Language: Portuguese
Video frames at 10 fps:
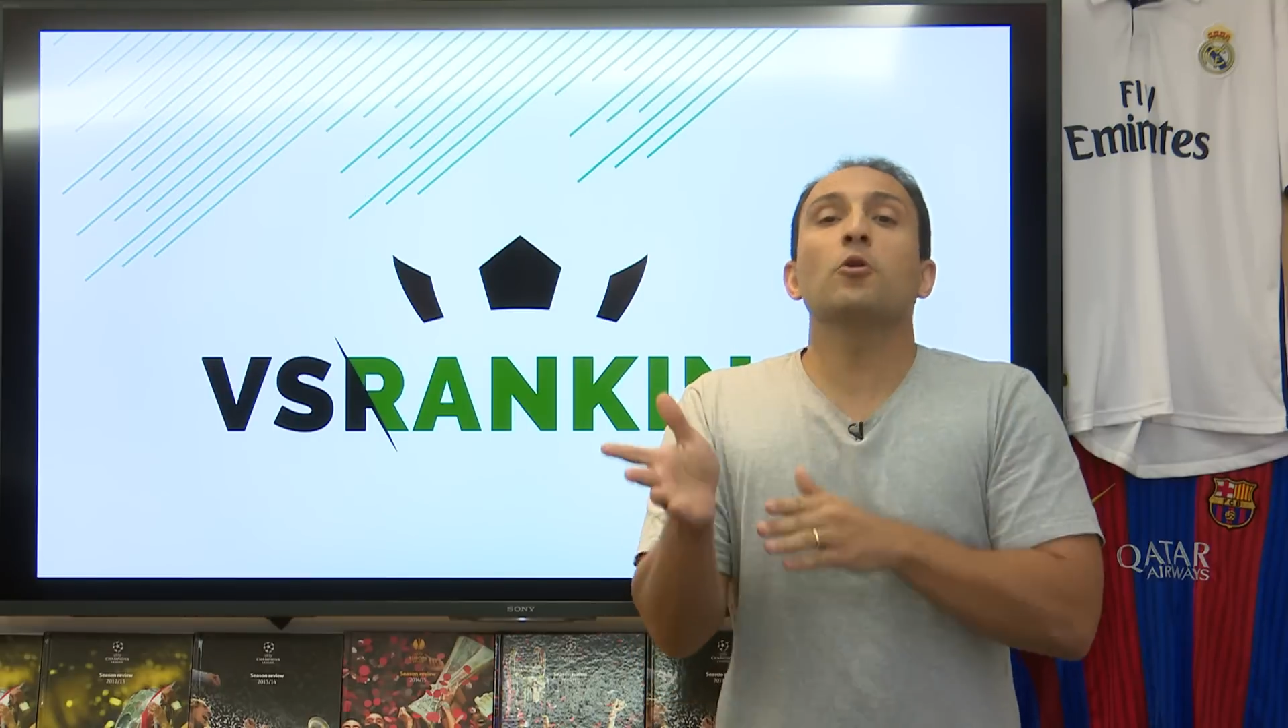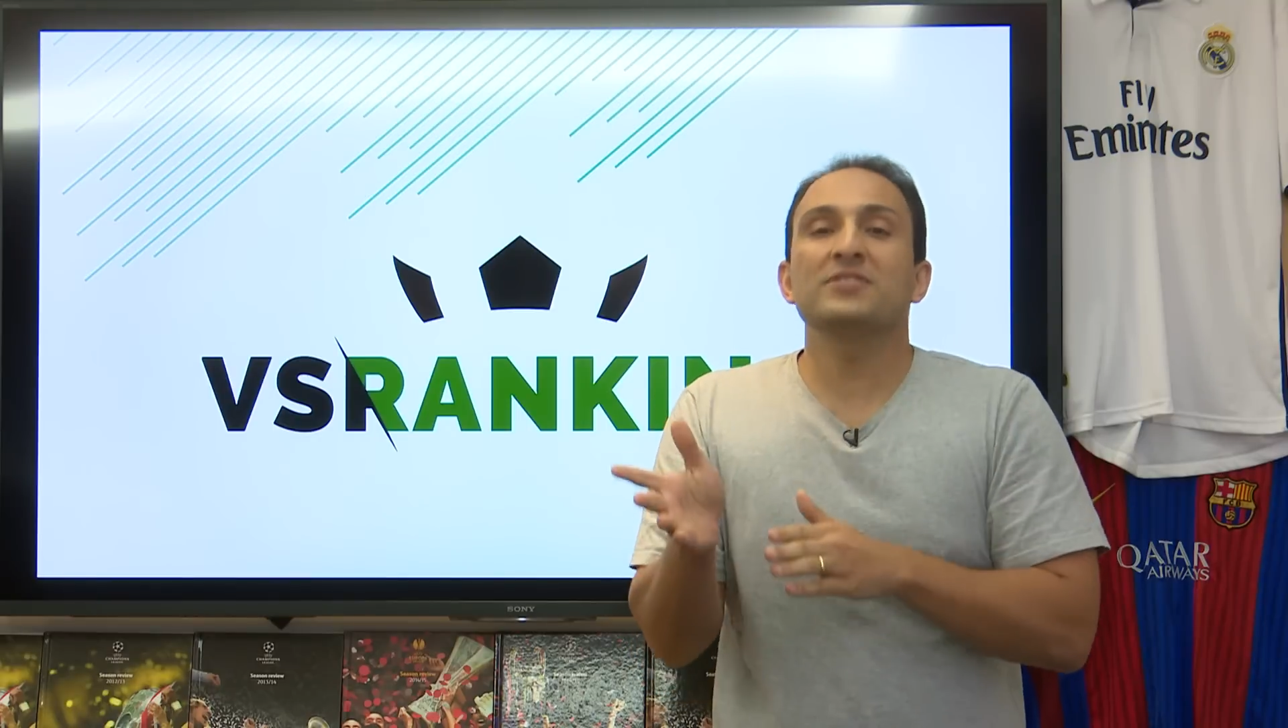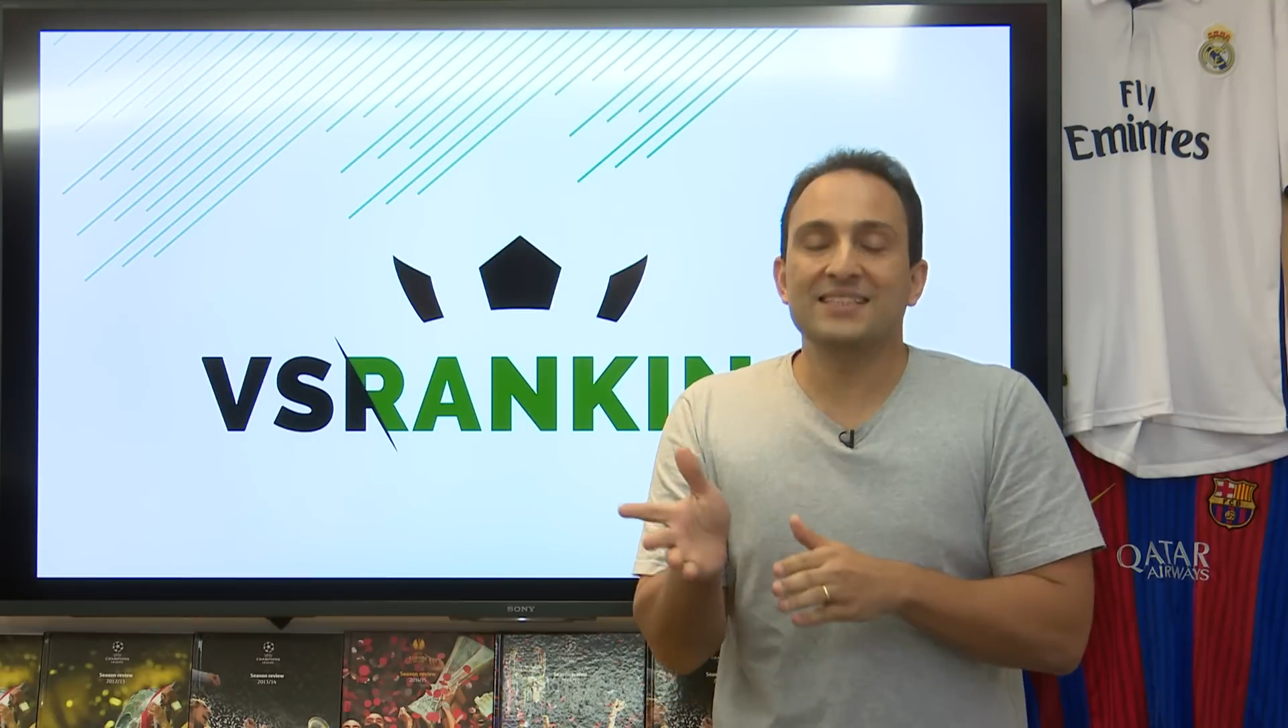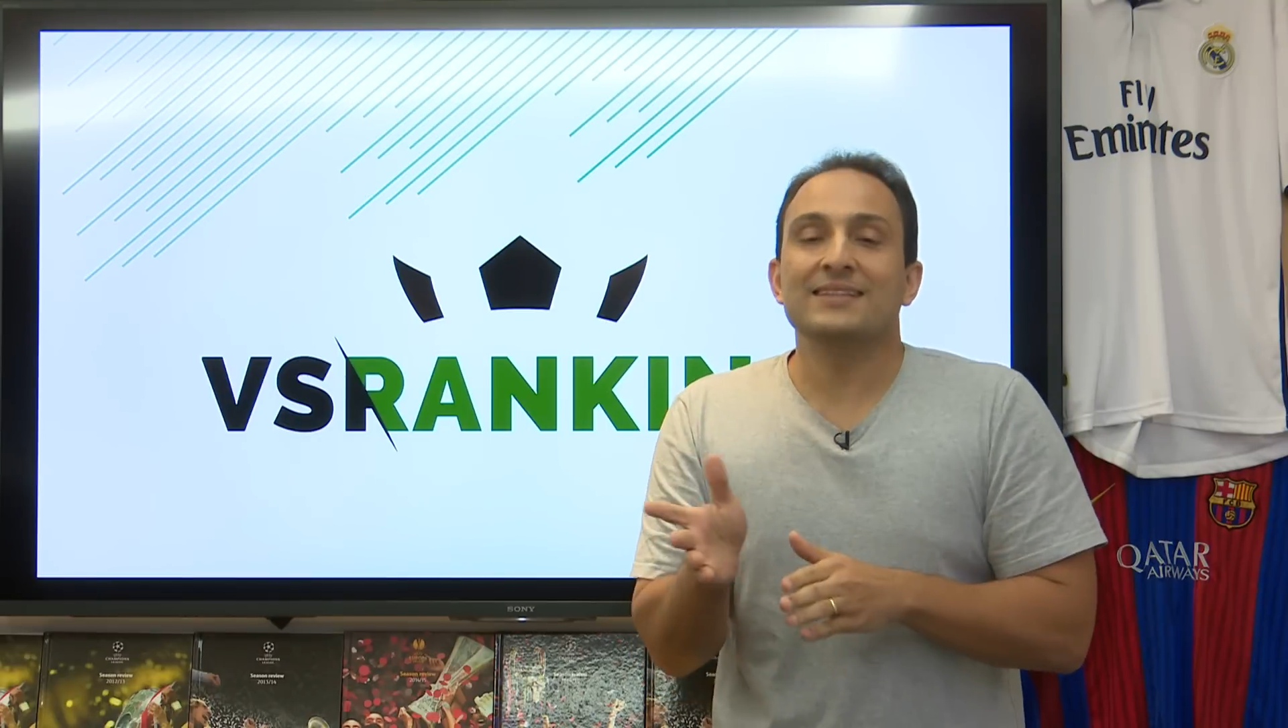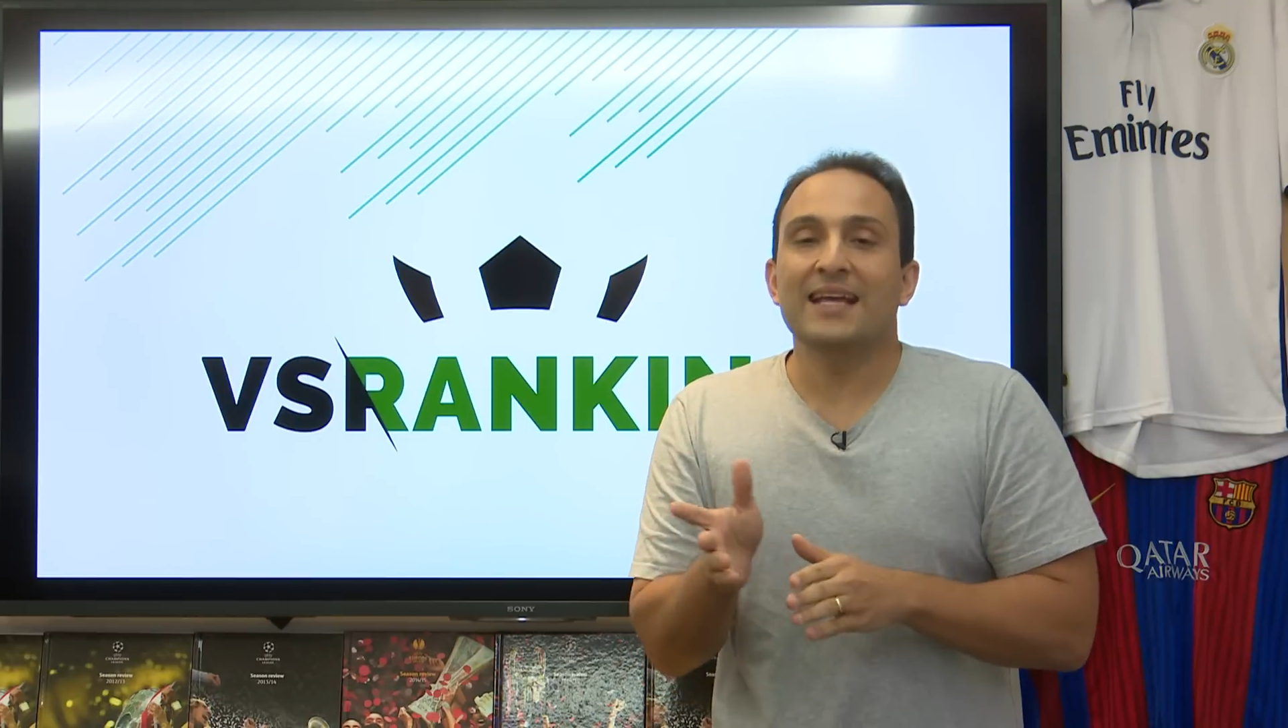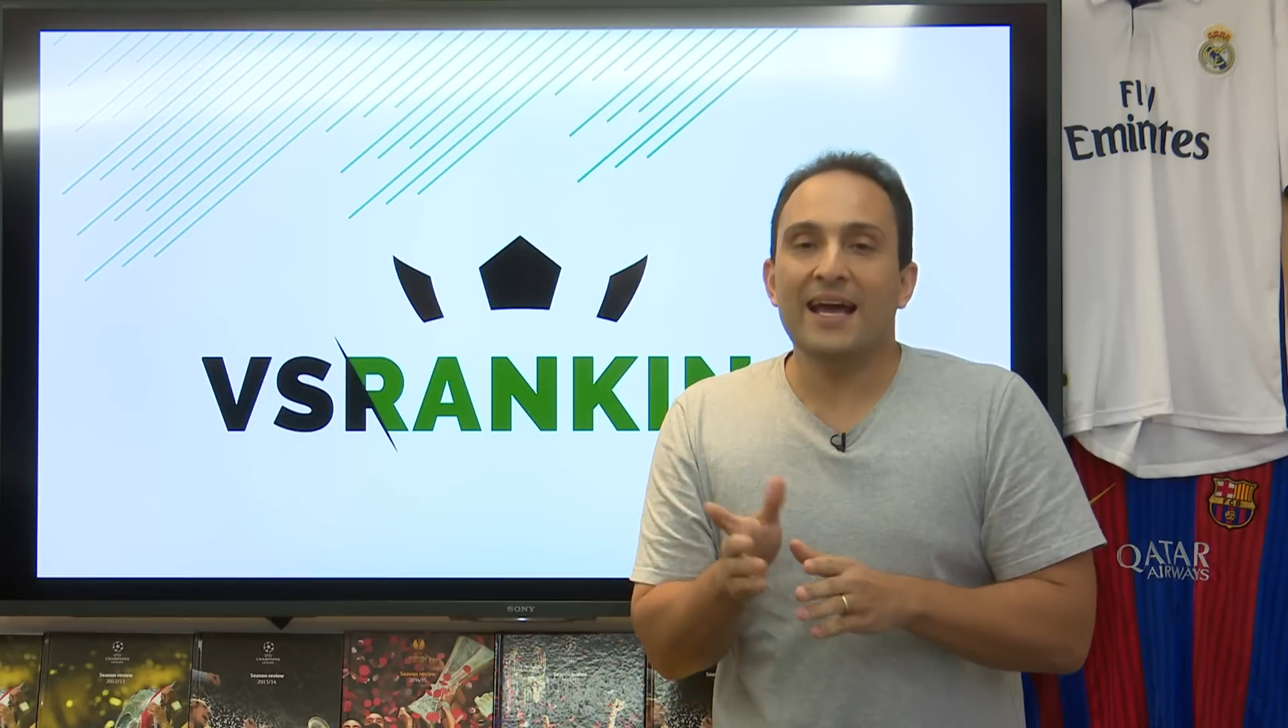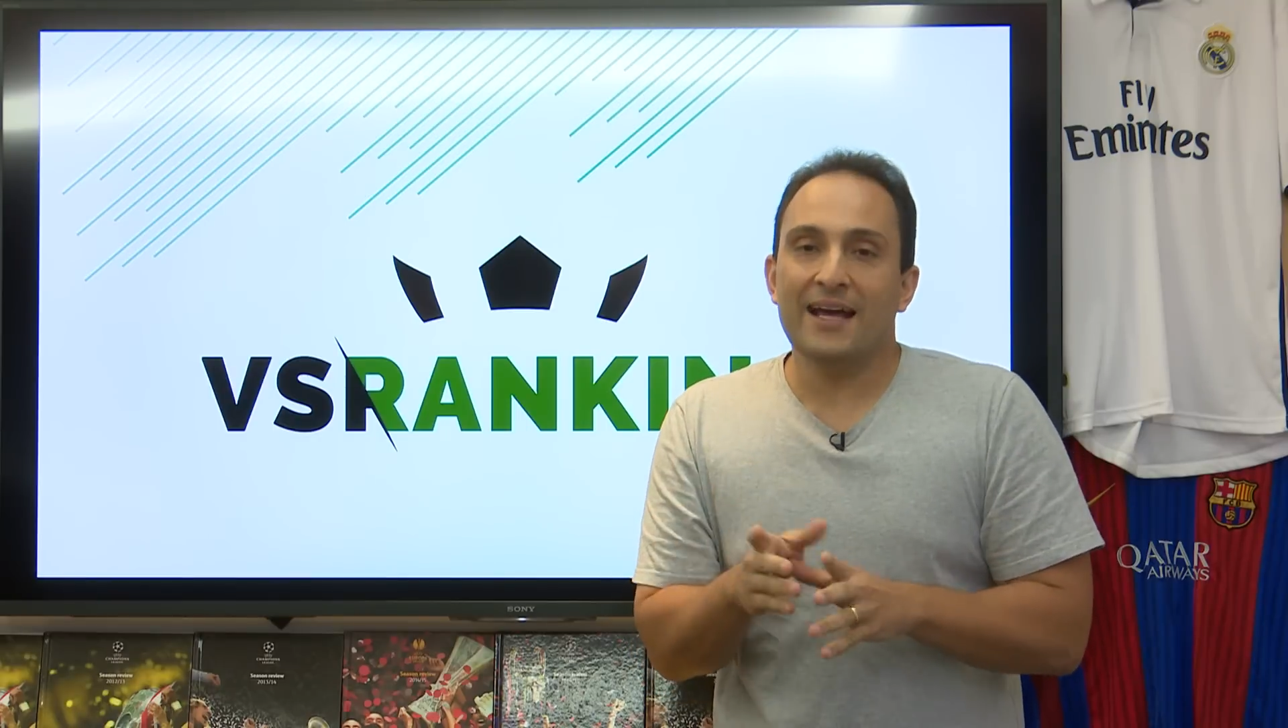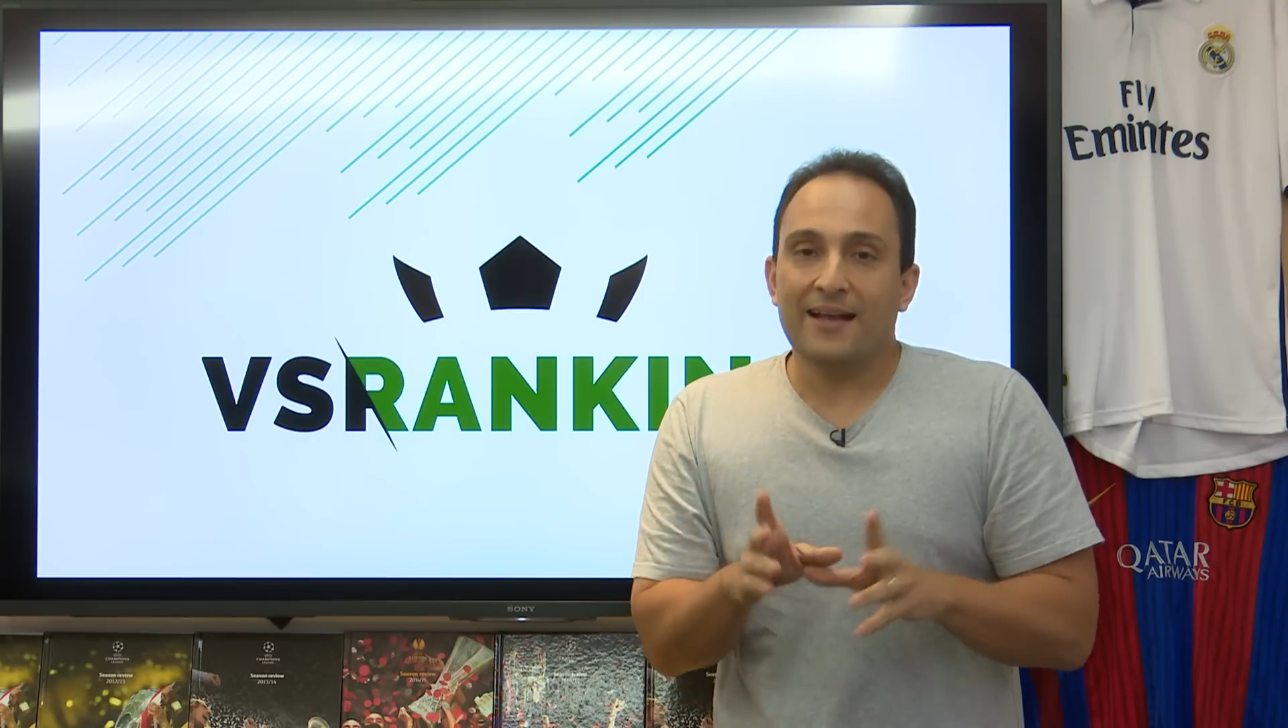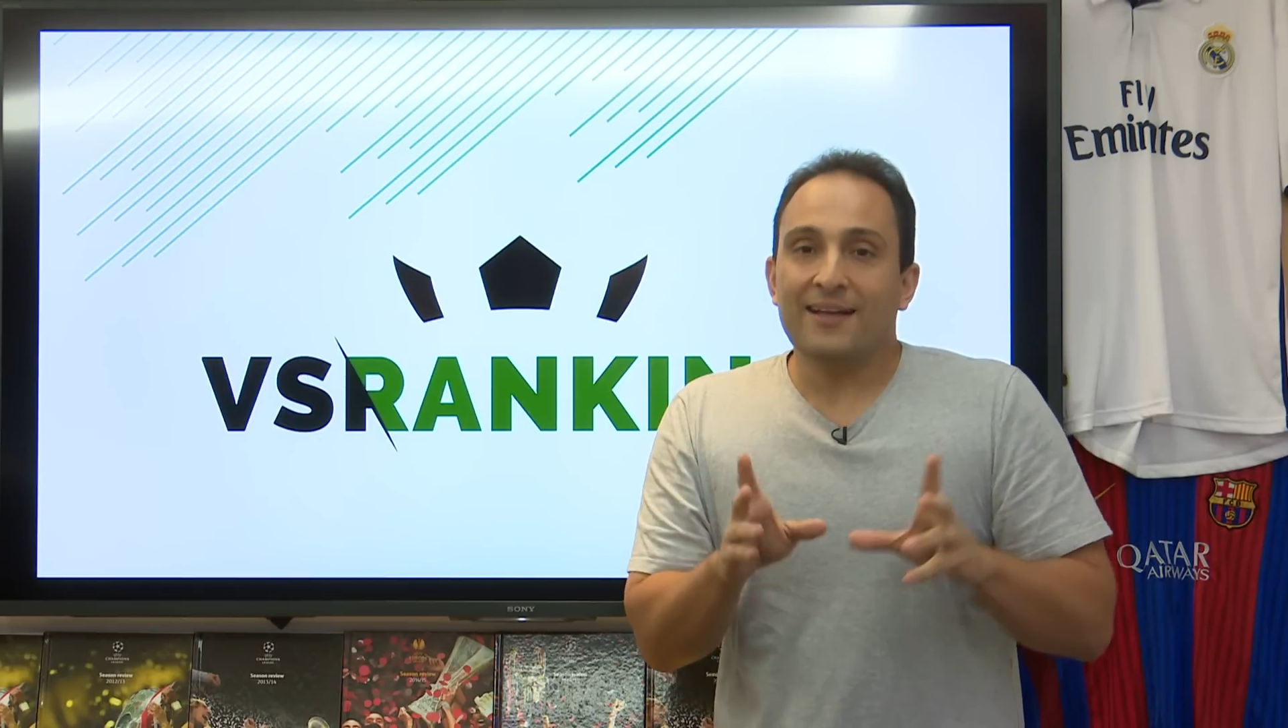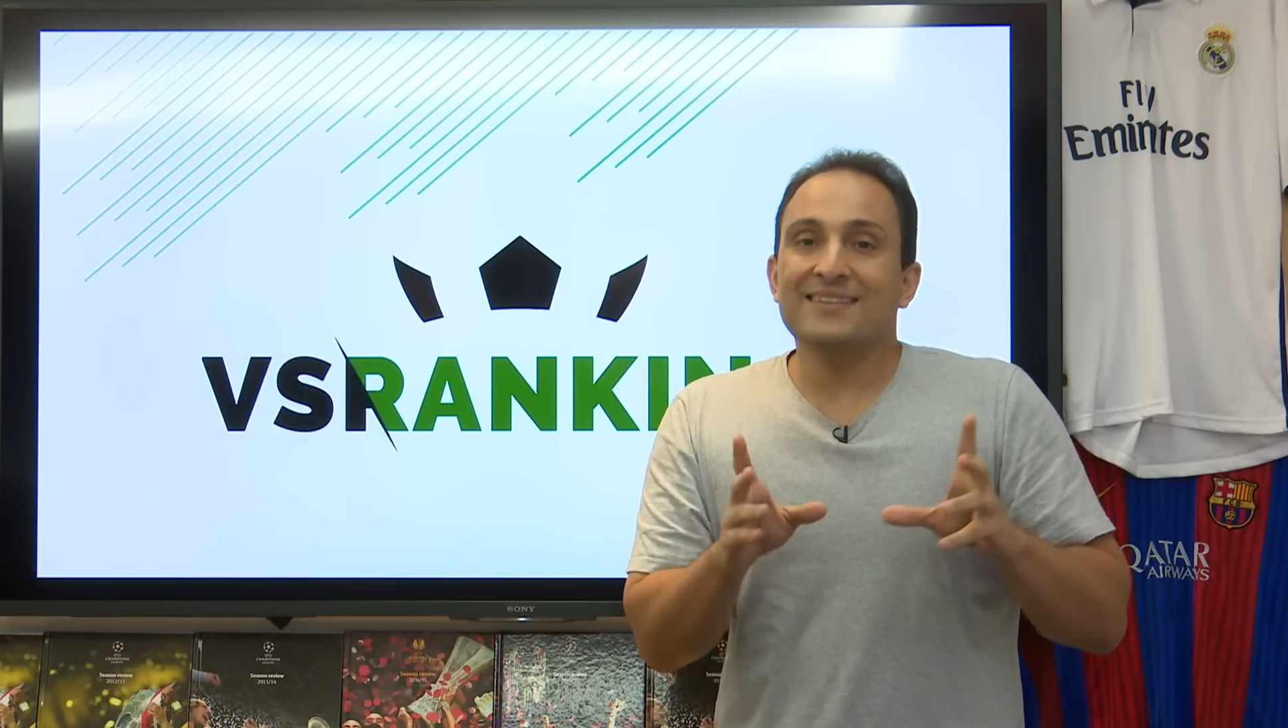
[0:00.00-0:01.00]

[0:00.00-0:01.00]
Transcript: considera